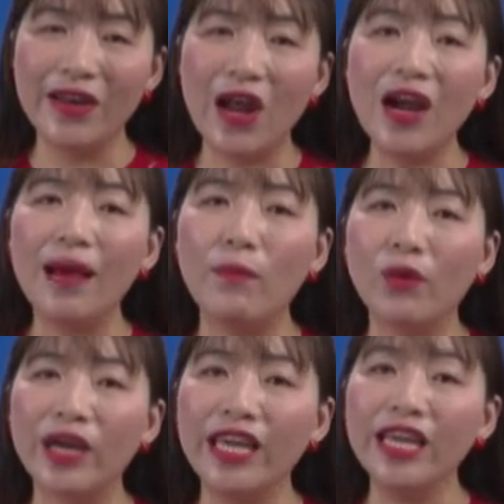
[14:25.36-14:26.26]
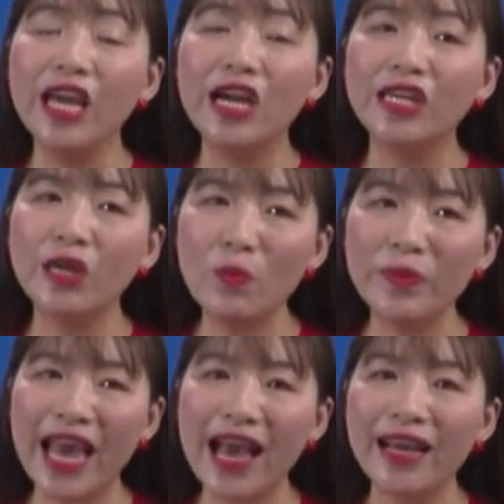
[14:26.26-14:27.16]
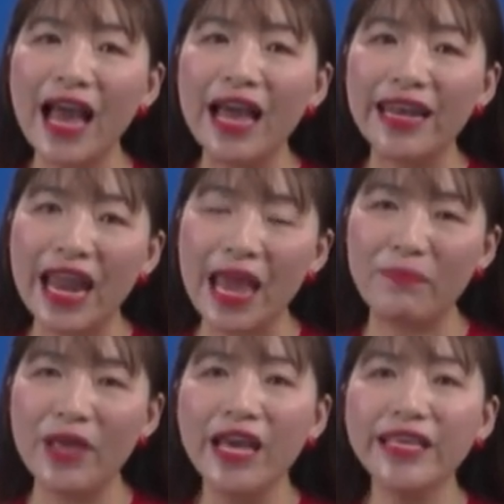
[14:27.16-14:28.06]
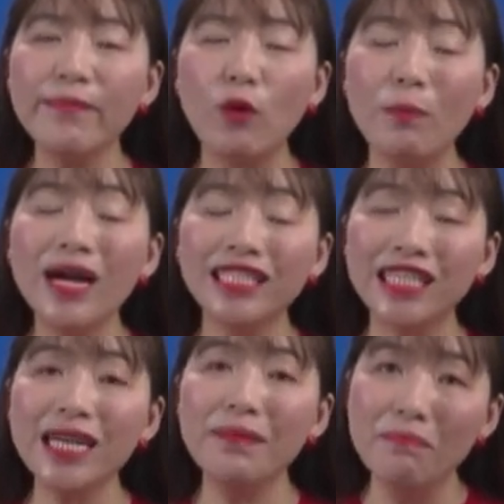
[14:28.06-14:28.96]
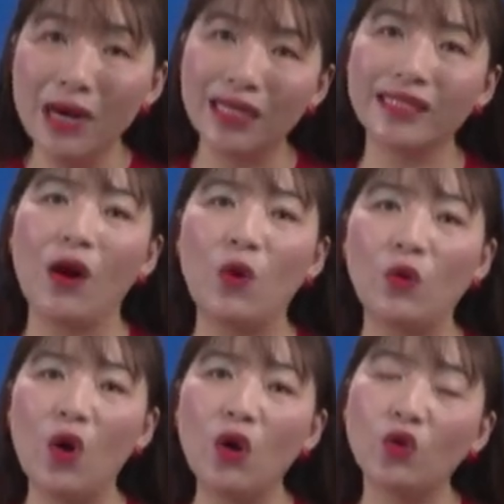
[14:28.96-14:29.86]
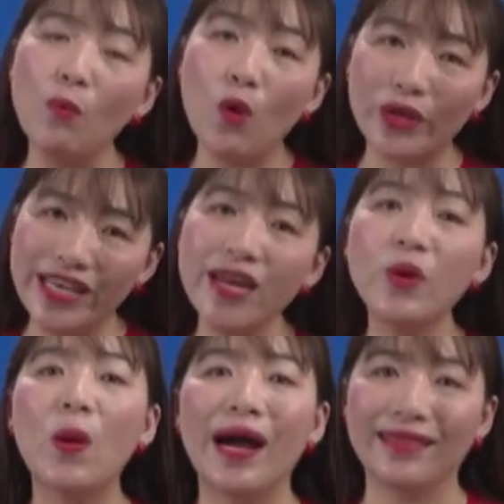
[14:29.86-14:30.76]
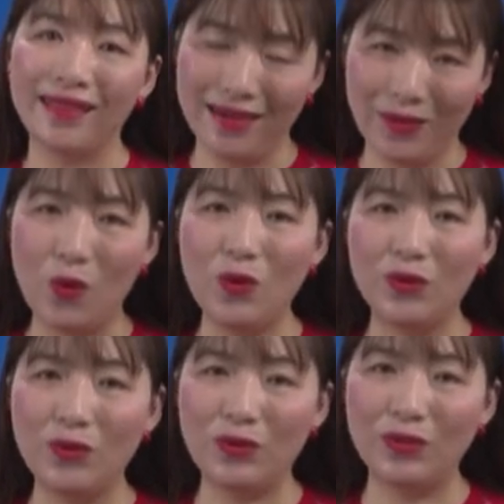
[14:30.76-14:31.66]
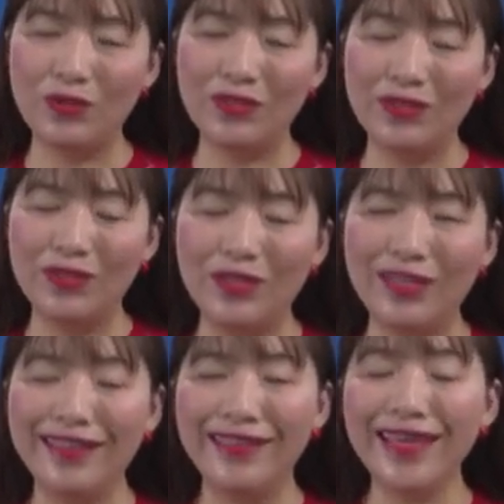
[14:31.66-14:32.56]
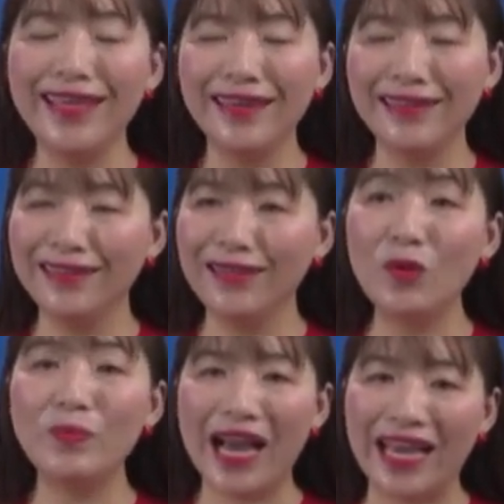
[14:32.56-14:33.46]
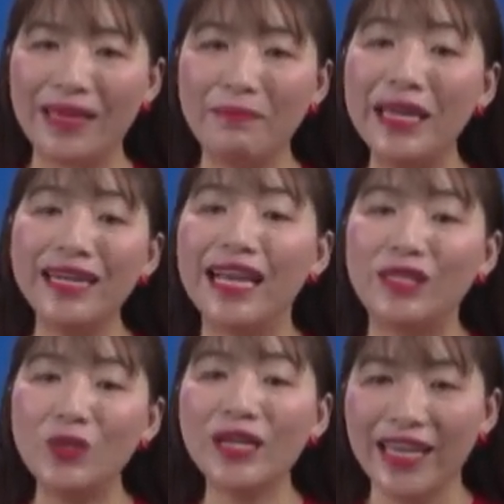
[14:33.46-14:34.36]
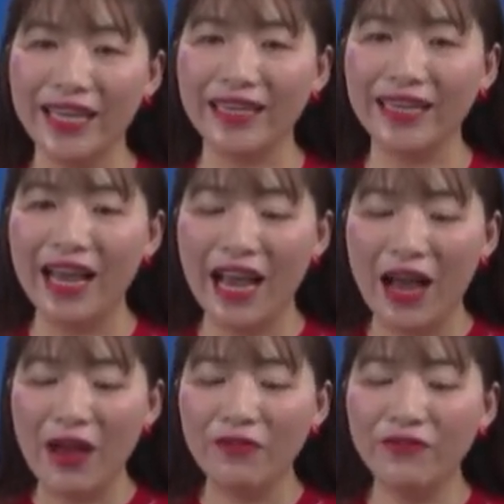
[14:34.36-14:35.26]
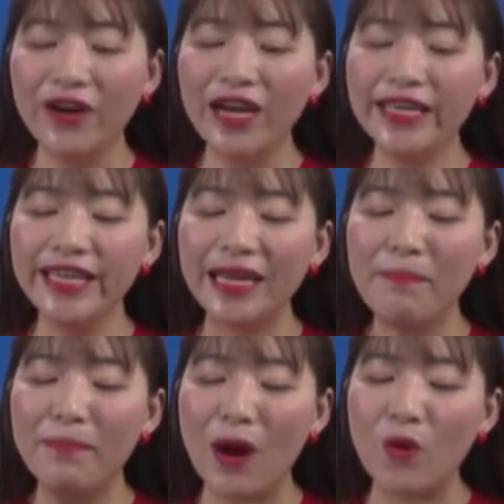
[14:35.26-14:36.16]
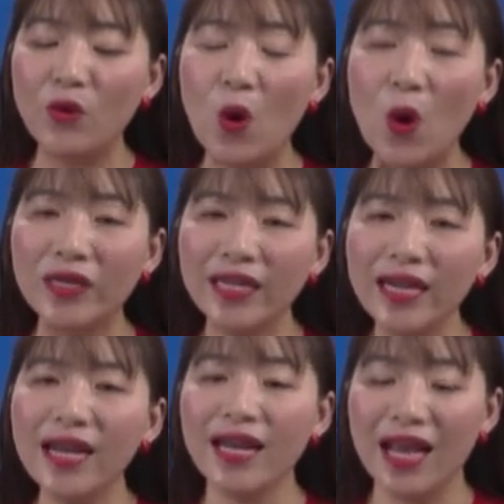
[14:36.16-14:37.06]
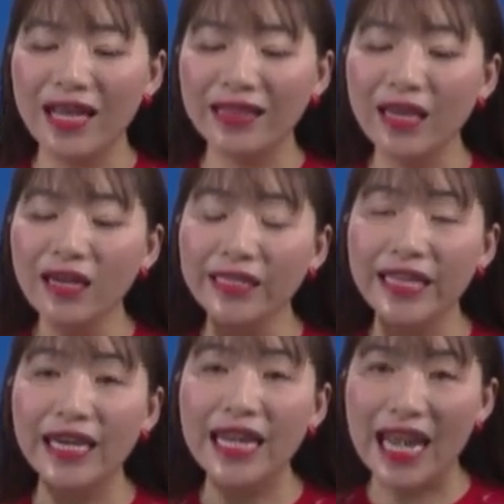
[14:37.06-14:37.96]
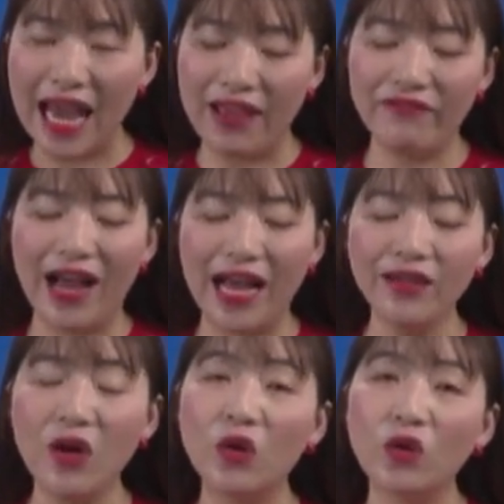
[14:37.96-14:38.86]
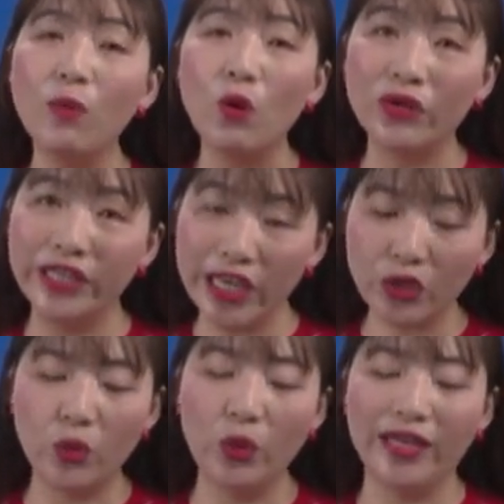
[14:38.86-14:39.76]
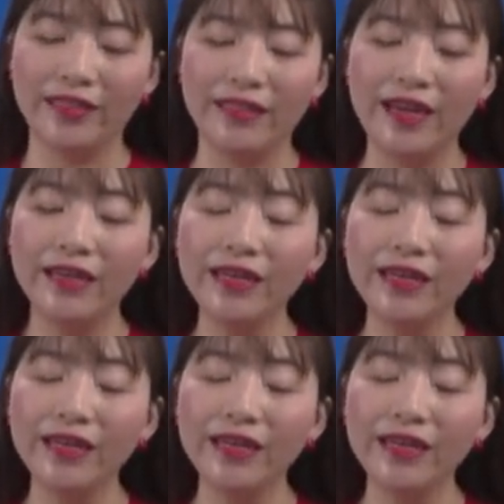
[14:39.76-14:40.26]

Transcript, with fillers: Đó là một cái không gian đẹp như một bức tranh mực tàu của một danh họa thời cổ. Thế nhưng lúc này biển lại xuất hiện với những cái mẫu gỗ cưa từ những lẻ ván của một chiếc thuyền